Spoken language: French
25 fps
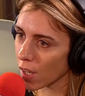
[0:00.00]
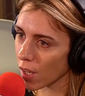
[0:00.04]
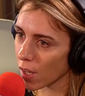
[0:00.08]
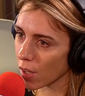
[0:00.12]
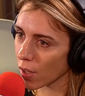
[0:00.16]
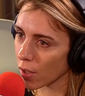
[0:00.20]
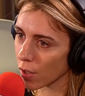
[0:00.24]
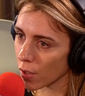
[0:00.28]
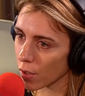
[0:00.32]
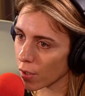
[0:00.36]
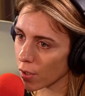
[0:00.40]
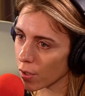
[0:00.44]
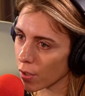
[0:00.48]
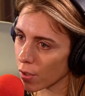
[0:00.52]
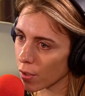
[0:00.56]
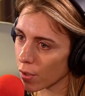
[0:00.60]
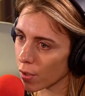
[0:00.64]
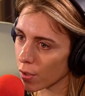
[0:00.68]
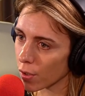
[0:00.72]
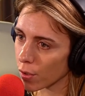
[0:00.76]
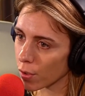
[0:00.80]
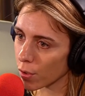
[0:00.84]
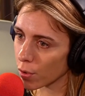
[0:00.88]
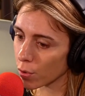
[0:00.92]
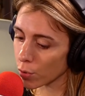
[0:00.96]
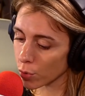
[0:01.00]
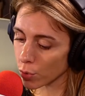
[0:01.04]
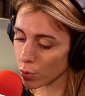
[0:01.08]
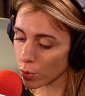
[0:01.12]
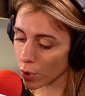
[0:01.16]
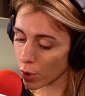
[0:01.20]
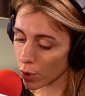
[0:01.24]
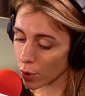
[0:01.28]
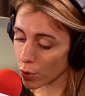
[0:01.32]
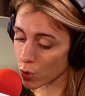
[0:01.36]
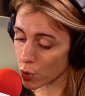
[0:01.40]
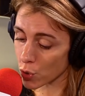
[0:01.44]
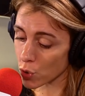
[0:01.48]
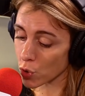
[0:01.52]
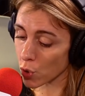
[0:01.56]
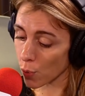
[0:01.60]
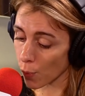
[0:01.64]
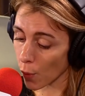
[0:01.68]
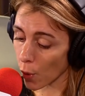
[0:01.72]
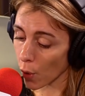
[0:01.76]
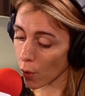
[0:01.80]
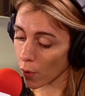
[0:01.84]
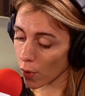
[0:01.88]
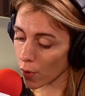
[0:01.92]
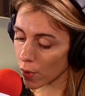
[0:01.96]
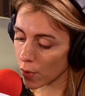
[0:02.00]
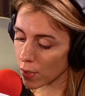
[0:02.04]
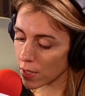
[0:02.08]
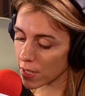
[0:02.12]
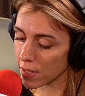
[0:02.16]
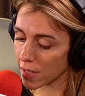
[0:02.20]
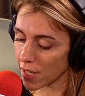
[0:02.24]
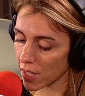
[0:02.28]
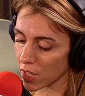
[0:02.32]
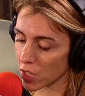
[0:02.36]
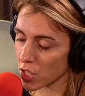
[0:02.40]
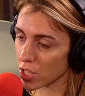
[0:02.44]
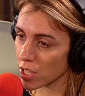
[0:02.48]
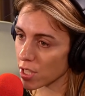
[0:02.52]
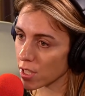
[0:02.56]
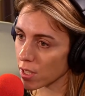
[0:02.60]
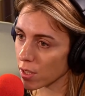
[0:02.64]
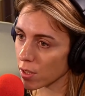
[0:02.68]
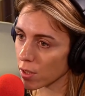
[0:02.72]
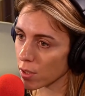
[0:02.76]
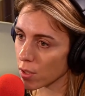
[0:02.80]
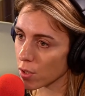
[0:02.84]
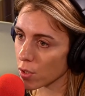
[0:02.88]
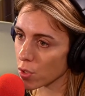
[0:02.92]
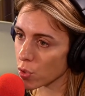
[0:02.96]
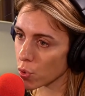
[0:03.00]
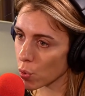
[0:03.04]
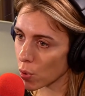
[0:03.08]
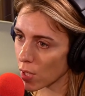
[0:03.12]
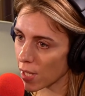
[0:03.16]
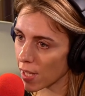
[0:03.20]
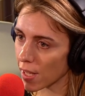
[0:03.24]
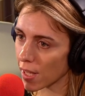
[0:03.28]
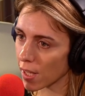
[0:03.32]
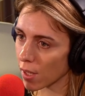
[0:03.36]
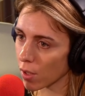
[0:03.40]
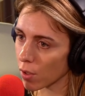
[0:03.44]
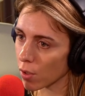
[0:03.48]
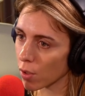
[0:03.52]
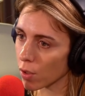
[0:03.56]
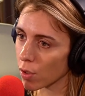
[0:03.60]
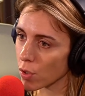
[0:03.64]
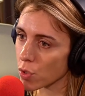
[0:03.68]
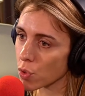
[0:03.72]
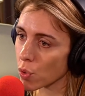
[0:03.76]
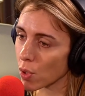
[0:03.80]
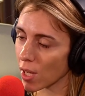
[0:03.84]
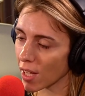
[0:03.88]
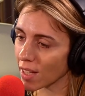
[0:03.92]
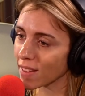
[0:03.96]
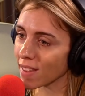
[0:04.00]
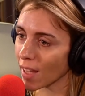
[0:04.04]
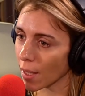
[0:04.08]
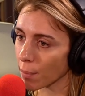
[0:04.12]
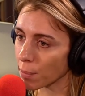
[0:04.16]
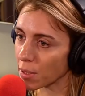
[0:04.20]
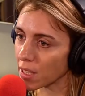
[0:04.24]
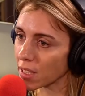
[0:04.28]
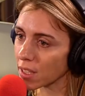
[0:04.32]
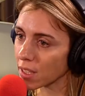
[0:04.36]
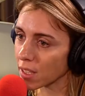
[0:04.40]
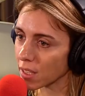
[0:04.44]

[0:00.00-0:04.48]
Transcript: le, justement, l'énergie solaire, solaire thermique.